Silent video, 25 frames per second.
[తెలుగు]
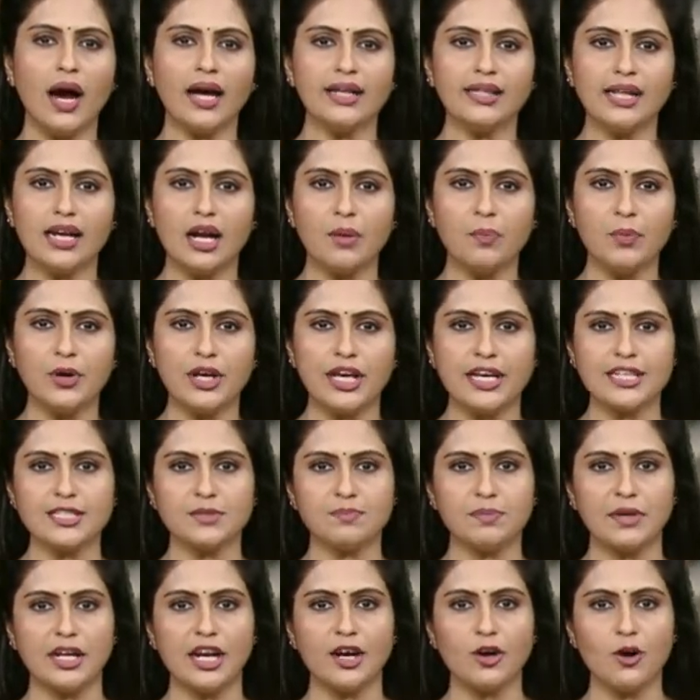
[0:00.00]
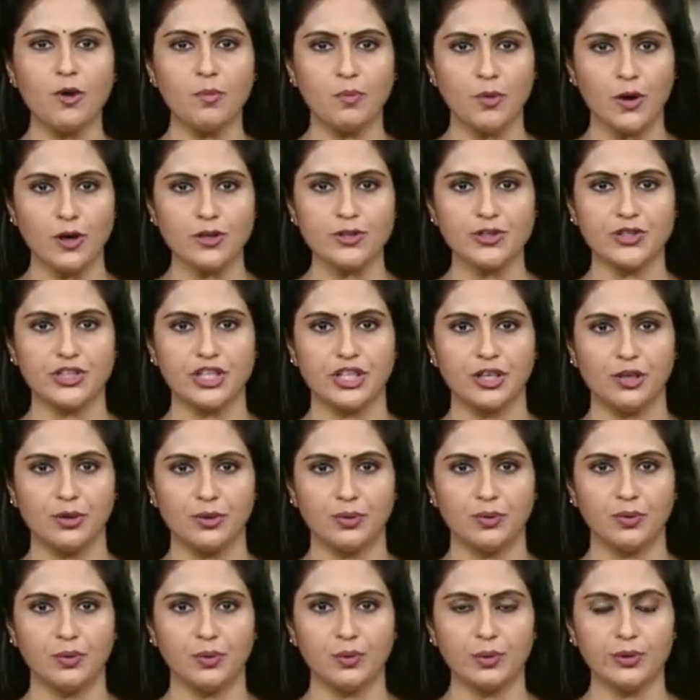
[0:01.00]
అదనపు ఎస్పీలకు
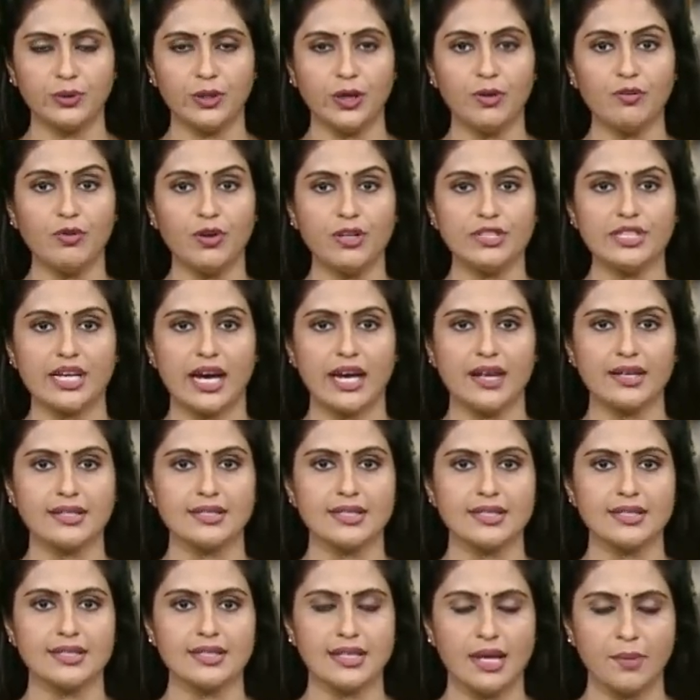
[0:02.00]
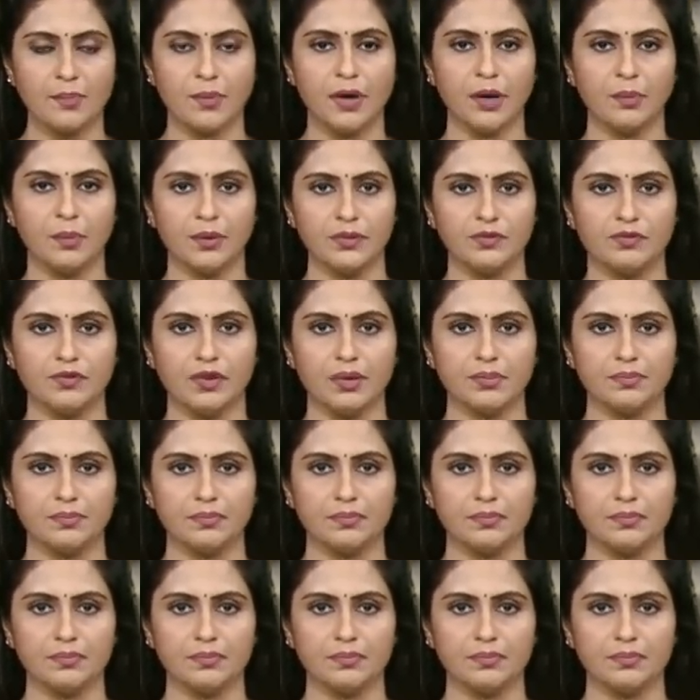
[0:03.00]
పోస్టింగ్లు ఉత్తర్వులు జారీ చేసిన ప్రభుత్వం